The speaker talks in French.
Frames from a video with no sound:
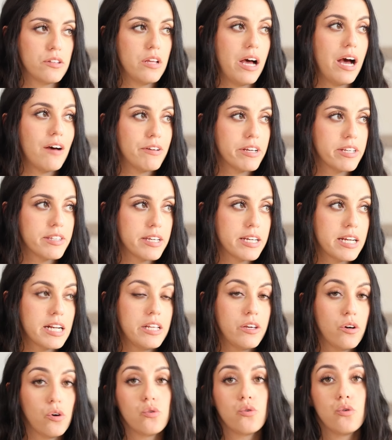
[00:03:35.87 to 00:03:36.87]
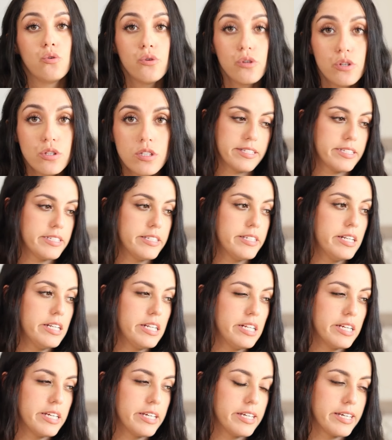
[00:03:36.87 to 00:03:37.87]
avec des clients de luxe, si
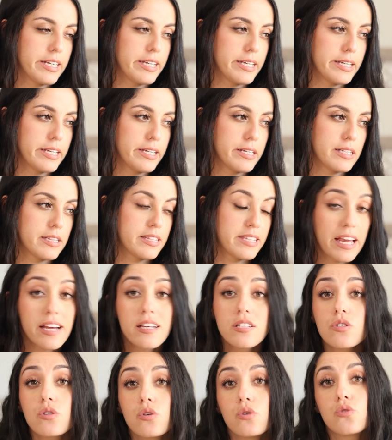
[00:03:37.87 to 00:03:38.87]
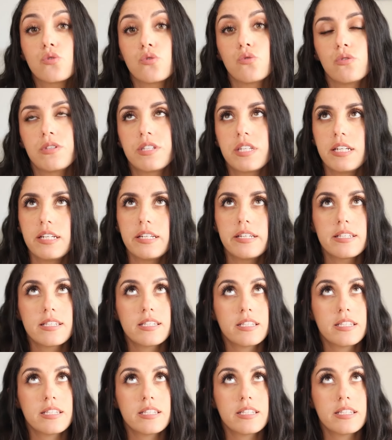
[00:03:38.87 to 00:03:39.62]
les textes que tu utilises,